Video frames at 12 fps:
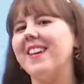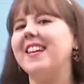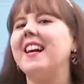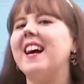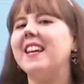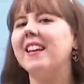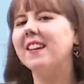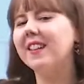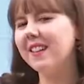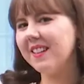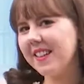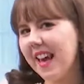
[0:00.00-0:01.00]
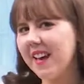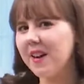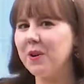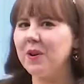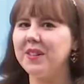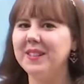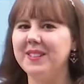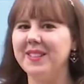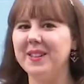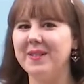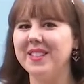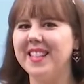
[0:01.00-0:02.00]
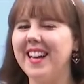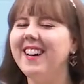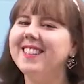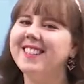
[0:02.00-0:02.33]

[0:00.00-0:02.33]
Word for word: 이 강의 꼭 들어보세요.